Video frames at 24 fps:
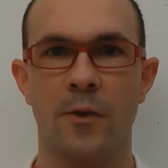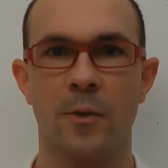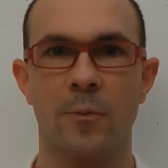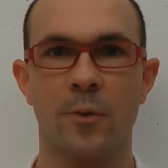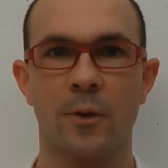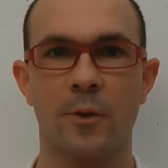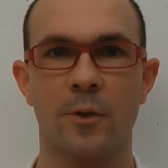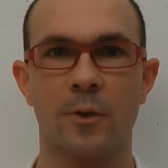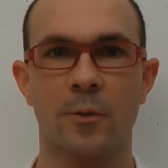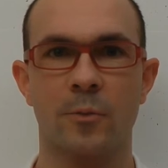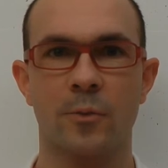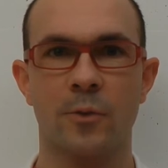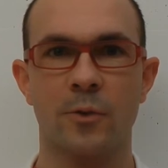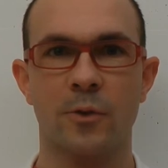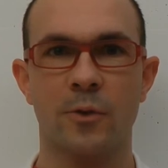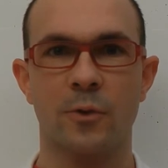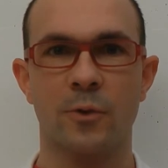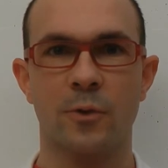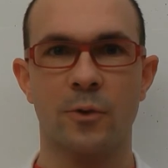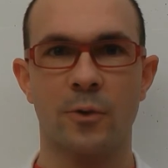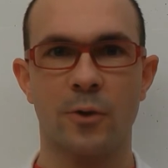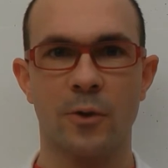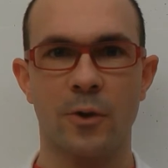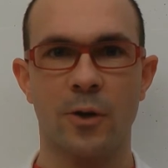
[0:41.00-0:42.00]
fait pourtant plus
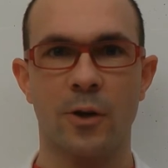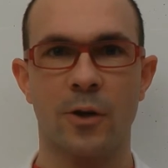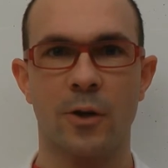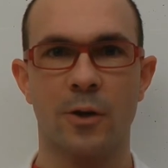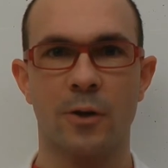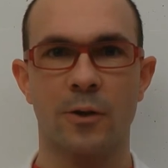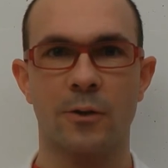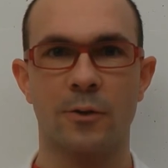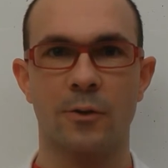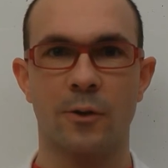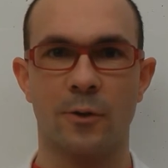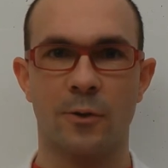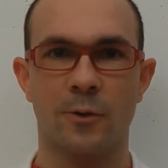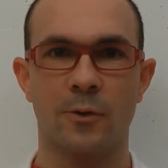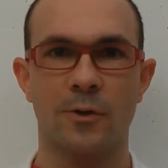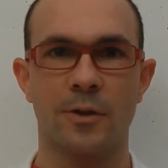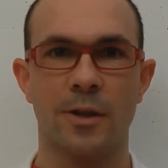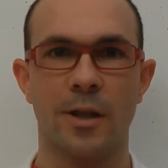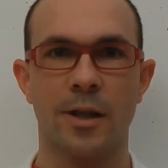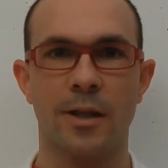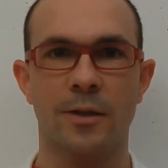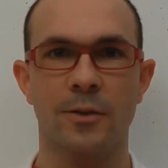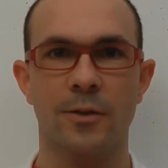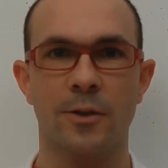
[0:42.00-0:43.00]
chaud dehors que dans le
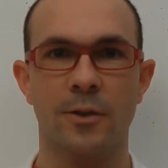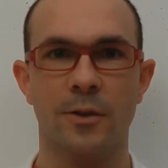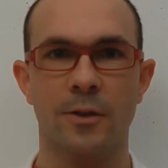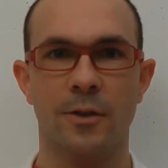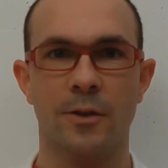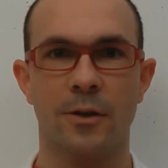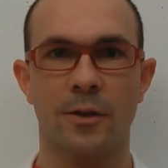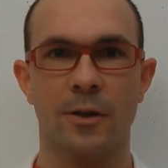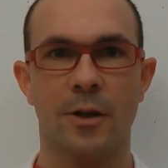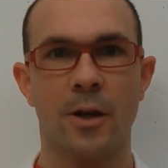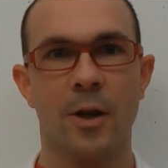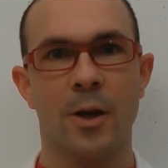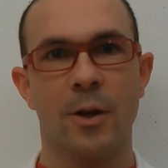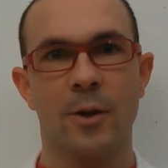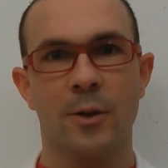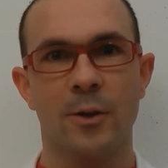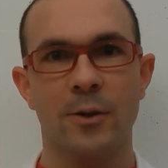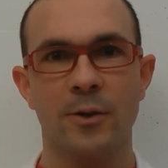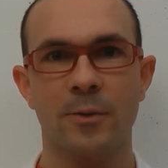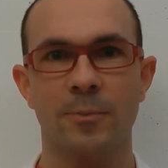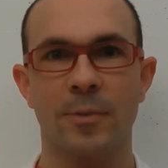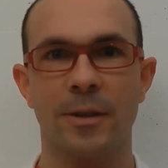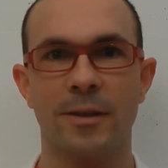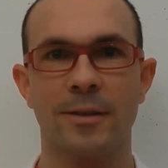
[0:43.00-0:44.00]
congélateur. Que
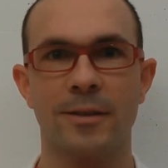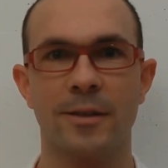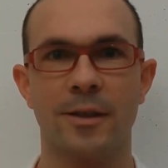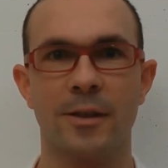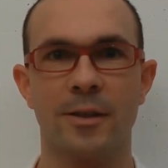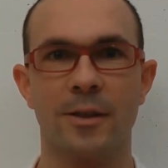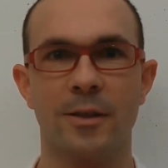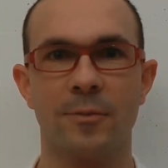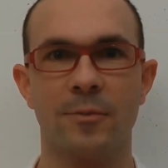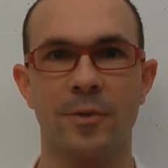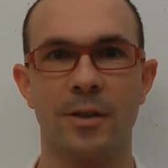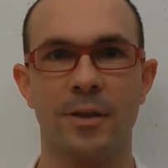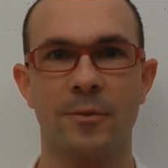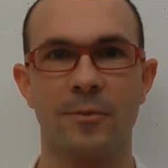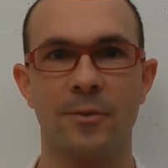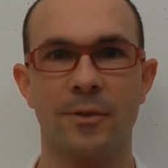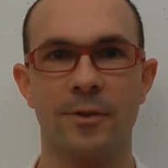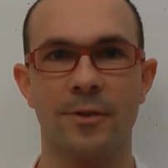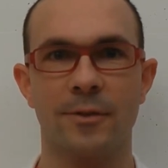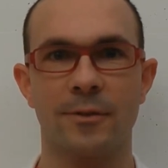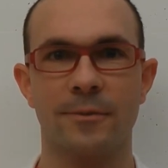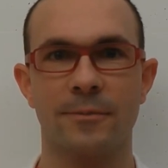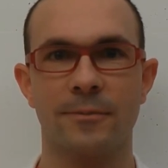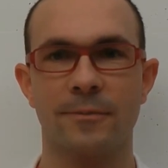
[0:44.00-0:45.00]
se passe-t-il
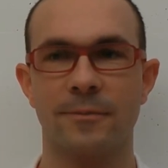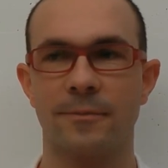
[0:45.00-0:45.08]
chimiquement